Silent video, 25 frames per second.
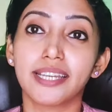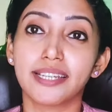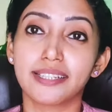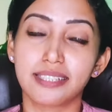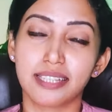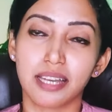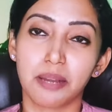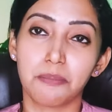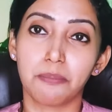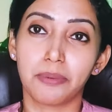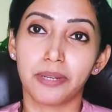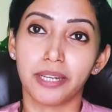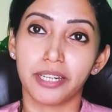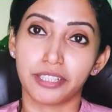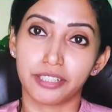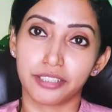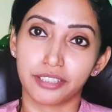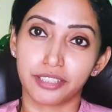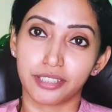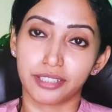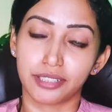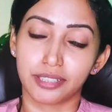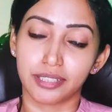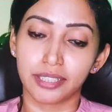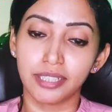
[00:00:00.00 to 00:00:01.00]
எக்ஸாம்பிள்
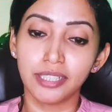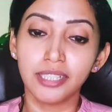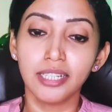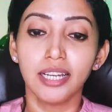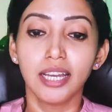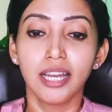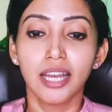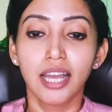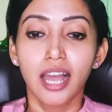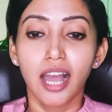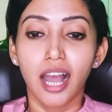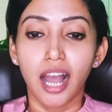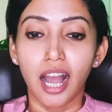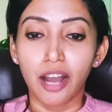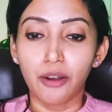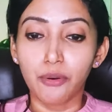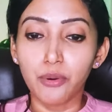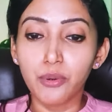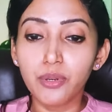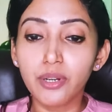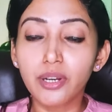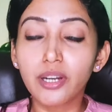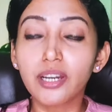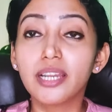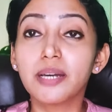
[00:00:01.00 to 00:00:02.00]
எடுத்துக்கிட்டு
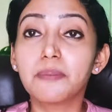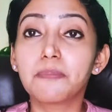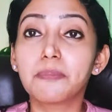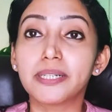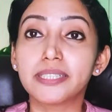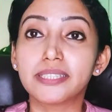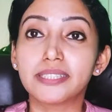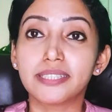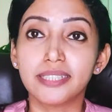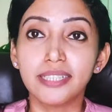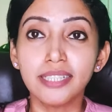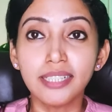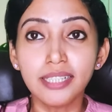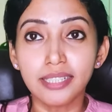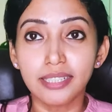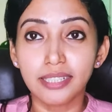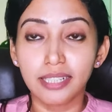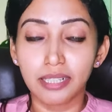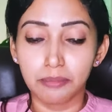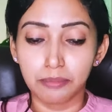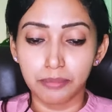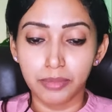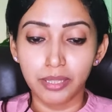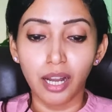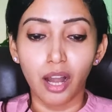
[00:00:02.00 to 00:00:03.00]
அவங்கள பத்தி
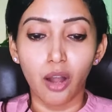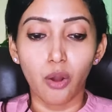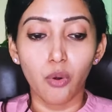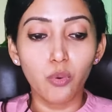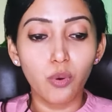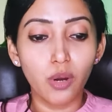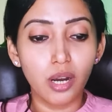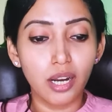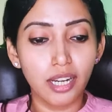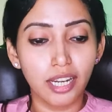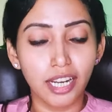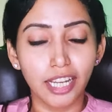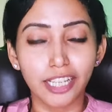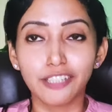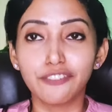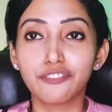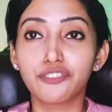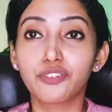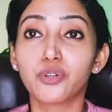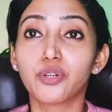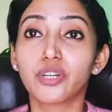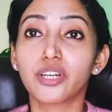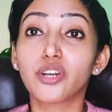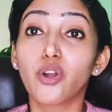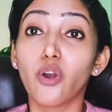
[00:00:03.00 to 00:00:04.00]
நம்ம அவங்க லைஃப்
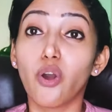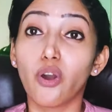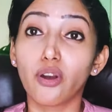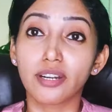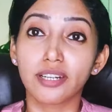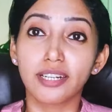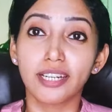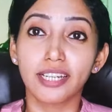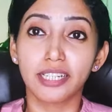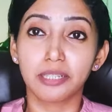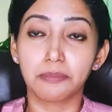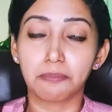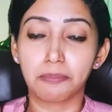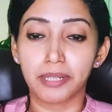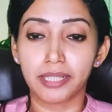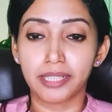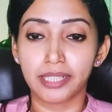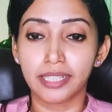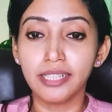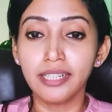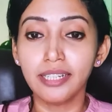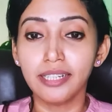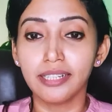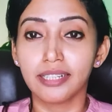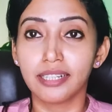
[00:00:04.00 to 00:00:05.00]
கூட கோரலேட்
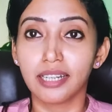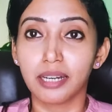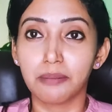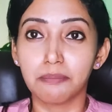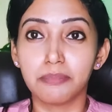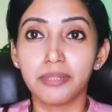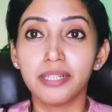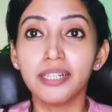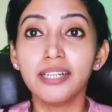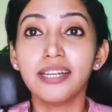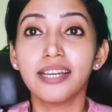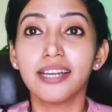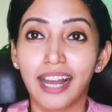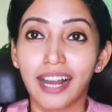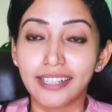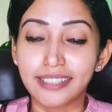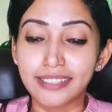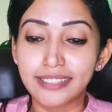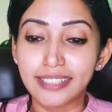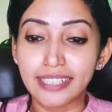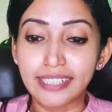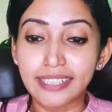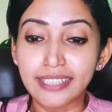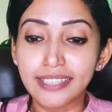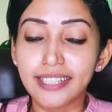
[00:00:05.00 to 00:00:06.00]
பண்ணி நம்ம
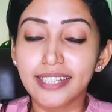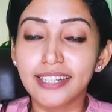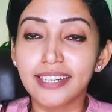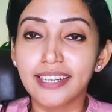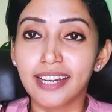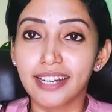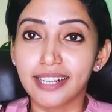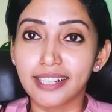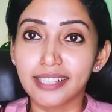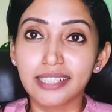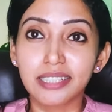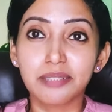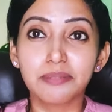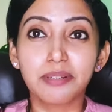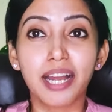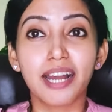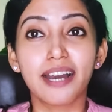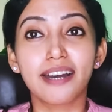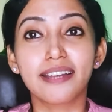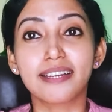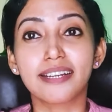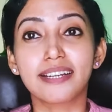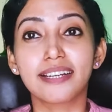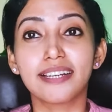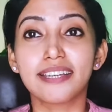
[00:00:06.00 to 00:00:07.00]
இந்த
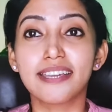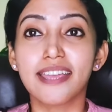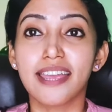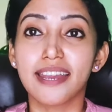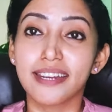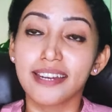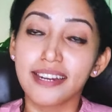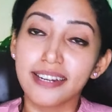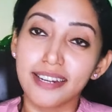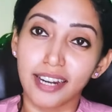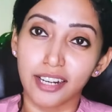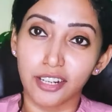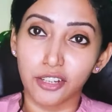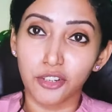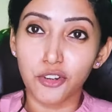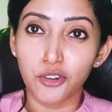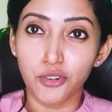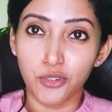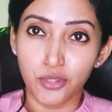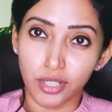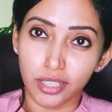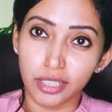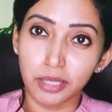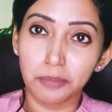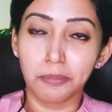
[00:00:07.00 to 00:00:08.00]
லக்னக்காரங்களுக்கு என்ன
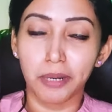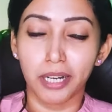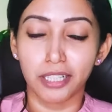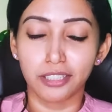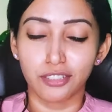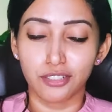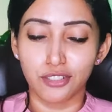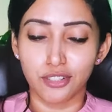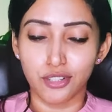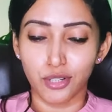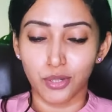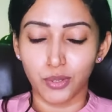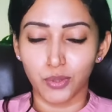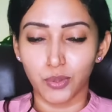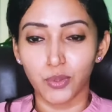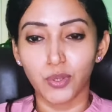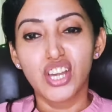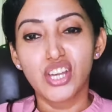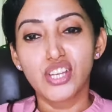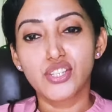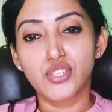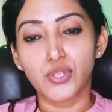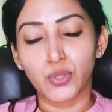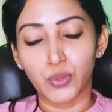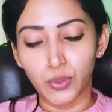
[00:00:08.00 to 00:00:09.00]
நடக்கும்ன்றத பார்த்துட்டு இருக்கோம்
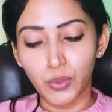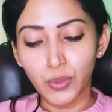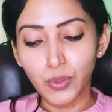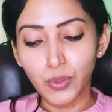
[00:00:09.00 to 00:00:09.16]
சோ